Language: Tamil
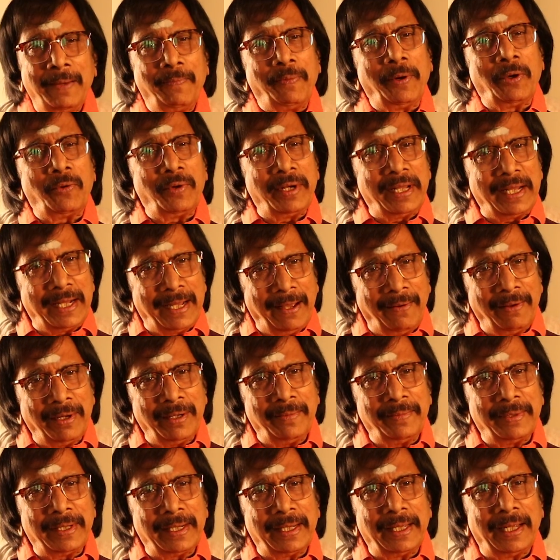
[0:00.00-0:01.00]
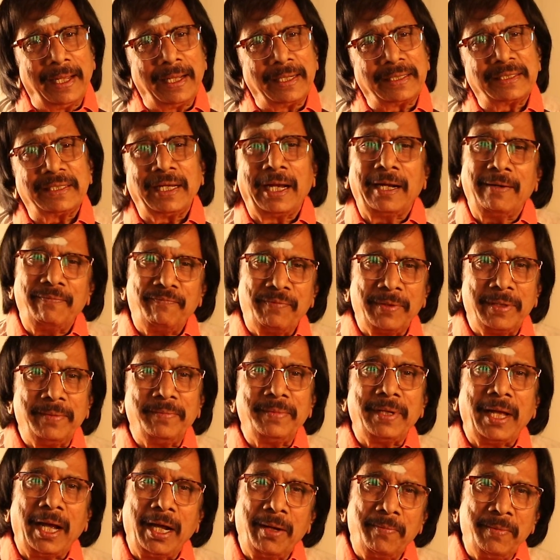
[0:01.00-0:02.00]
இப்போ அவருடைய கவனமெல்லாம் ஷார்ட் ஃபிலிம்
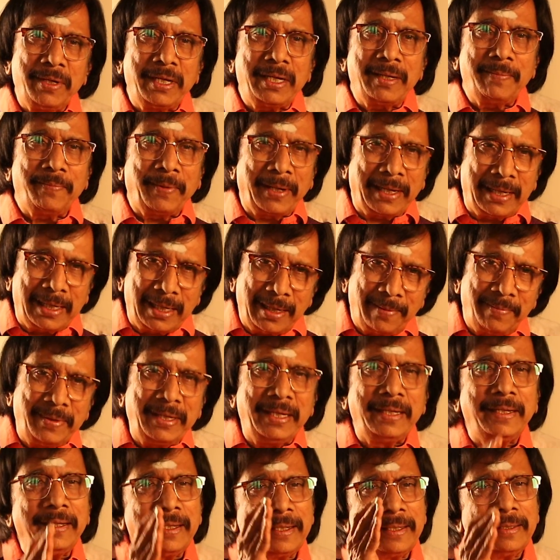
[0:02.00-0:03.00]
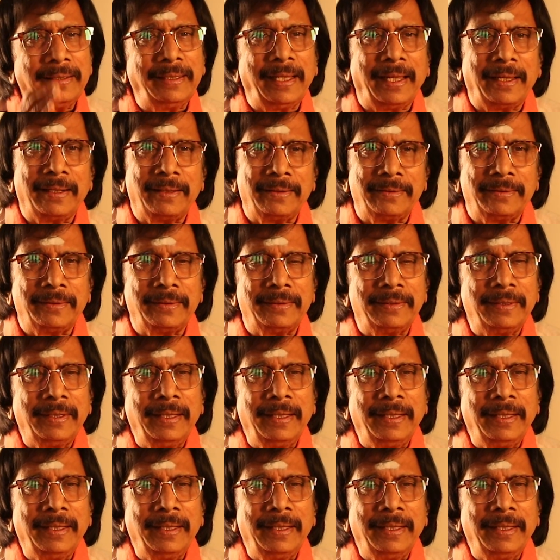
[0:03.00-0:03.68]
டாக்குமெண்ட்ரி படங்கள் அப்படின்னு இருந்தாலும்